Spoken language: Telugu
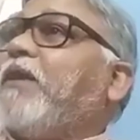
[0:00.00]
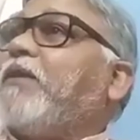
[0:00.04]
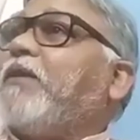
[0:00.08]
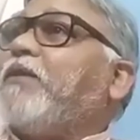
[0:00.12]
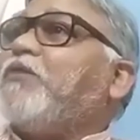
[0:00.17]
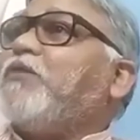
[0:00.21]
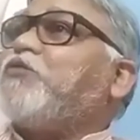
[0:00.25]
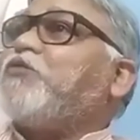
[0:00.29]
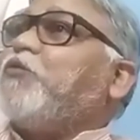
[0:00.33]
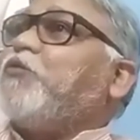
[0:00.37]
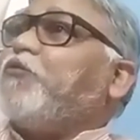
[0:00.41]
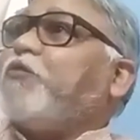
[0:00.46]
అది
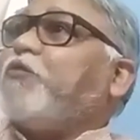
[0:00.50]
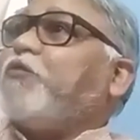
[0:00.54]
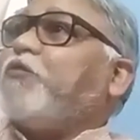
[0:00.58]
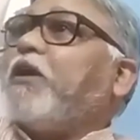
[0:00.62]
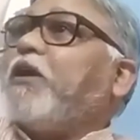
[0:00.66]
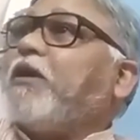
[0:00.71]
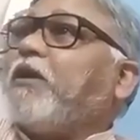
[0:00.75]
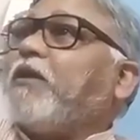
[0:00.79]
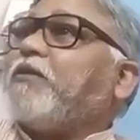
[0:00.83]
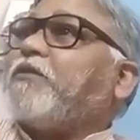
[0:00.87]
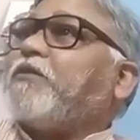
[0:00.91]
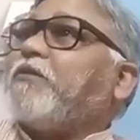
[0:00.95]
సూఫీ
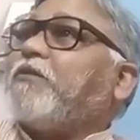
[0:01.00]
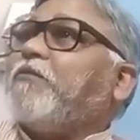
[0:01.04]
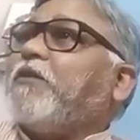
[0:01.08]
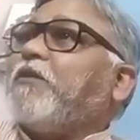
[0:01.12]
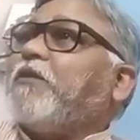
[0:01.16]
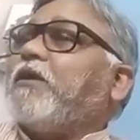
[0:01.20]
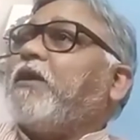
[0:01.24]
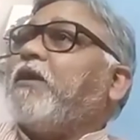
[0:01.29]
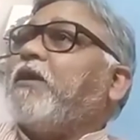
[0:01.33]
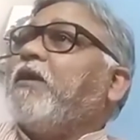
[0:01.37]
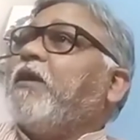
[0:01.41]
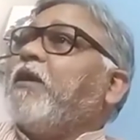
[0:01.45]
అంటే ఇష్టం
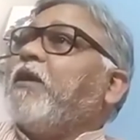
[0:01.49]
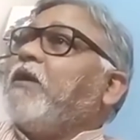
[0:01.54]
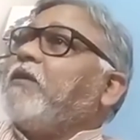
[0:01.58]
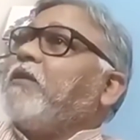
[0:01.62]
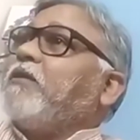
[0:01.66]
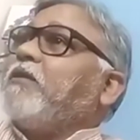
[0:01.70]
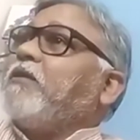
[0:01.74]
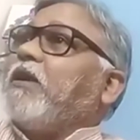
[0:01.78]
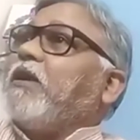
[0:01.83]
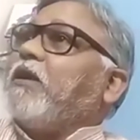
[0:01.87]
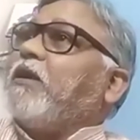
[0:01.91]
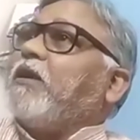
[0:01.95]
అంటే
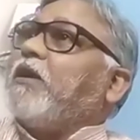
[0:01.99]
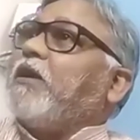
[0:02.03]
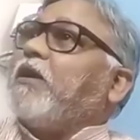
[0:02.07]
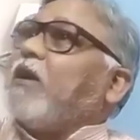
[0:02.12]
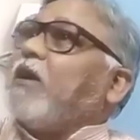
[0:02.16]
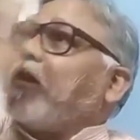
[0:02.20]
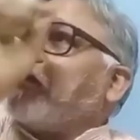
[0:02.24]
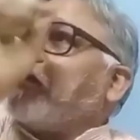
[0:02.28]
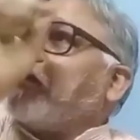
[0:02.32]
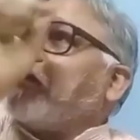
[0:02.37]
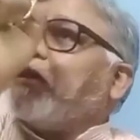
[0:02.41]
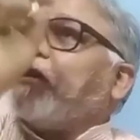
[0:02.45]
దాని
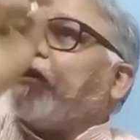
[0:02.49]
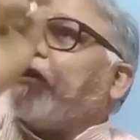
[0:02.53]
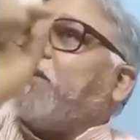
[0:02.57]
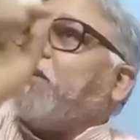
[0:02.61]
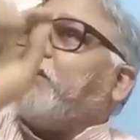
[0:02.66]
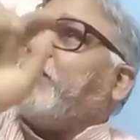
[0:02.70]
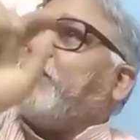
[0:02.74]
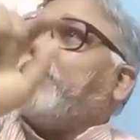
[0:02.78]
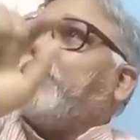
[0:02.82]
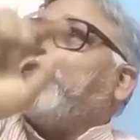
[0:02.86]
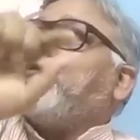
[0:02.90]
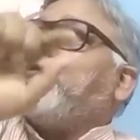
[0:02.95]
ఘర్ర
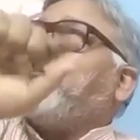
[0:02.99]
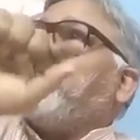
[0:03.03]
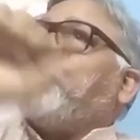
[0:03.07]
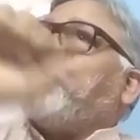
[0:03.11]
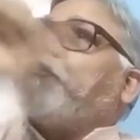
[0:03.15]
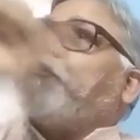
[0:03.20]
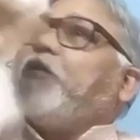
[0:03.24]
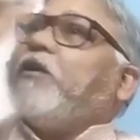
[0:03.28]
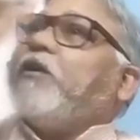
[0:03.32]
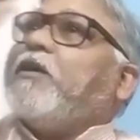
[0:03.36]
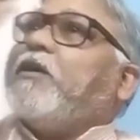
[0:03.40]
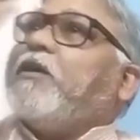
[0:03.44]
తగిలించి
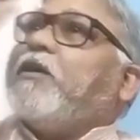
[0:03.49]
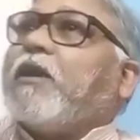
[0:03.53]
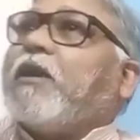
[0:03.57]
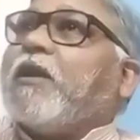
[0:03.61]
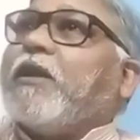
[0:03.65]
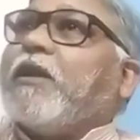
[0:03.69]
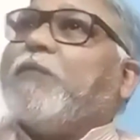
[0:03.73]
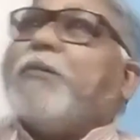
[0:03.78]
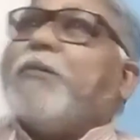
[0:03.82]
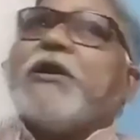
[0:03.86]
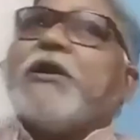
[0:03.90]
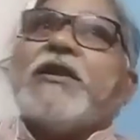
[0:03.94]
సూఫీ ఘర్
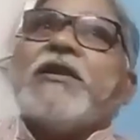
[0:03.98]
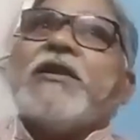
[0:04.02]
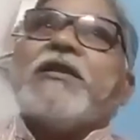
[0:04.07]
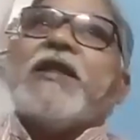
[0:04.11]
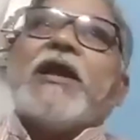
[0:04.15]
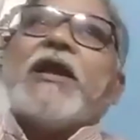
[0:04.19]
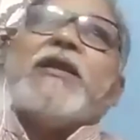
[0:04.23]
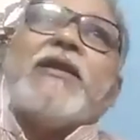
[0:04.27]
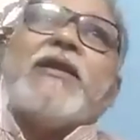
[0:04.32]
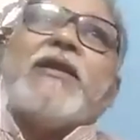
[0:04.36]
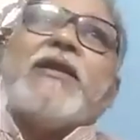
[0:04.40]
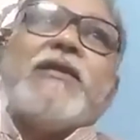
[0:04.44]
అని పెట్టింది
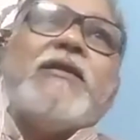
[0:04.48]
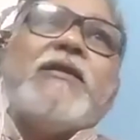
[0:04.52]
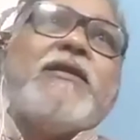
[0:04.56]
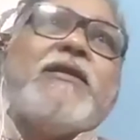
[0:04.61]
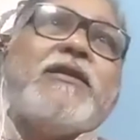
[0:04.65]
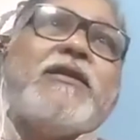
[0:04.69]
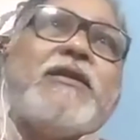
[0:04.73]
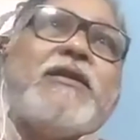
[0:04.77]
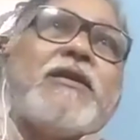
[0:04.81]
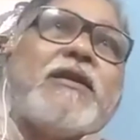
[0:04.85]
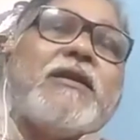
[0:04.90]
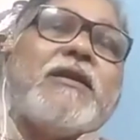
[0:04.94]
ఆయన
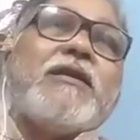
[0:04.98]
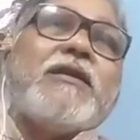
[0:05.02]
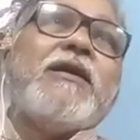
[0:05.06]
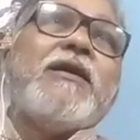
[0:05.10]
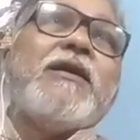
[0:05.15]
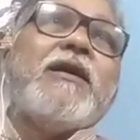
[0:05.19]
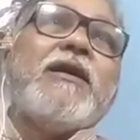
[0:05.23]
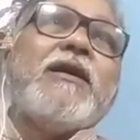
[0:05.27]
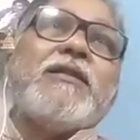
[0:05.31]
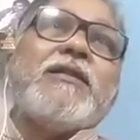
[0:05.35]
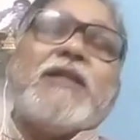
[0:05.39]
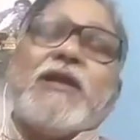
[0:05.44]
ఇంటికి
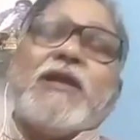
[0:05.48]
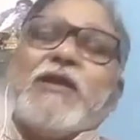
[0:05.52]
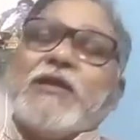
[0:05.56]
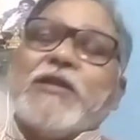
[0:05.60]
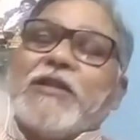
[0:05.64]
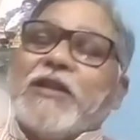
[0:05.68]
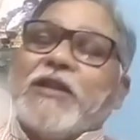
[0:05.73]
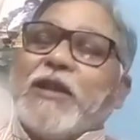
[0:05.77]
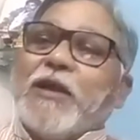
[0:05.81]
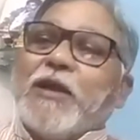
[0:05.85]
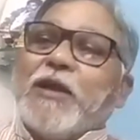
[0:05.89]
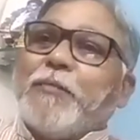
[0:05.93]

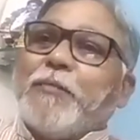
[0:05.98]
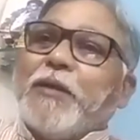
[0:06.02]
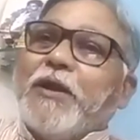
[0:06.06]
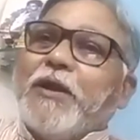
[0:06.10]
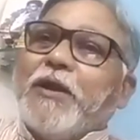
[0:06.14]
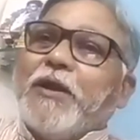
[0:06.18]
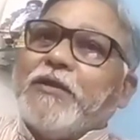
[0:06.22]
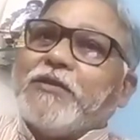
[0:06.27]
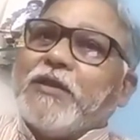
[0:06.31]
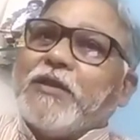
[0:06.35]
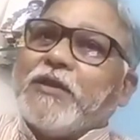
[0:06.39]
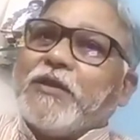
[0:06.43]
తర్వాత నా
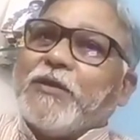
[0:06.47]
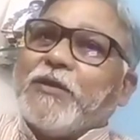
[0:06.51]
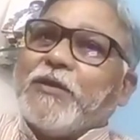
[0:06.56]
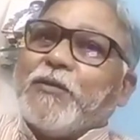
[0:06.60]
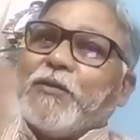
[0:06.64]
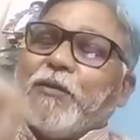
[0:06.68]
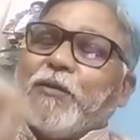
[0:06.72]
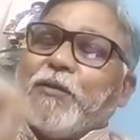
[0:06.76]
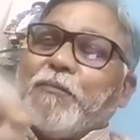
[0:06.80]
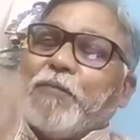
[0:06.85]
పెళ్లి సంతకం నా